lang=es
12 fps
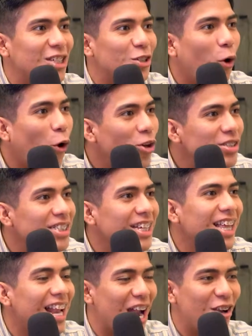las
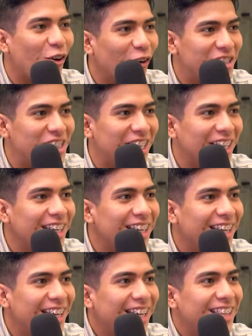11 de la noche
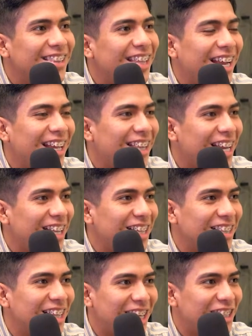
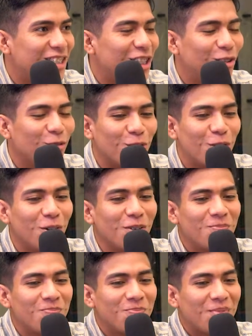del,
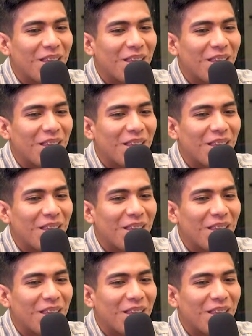instituto,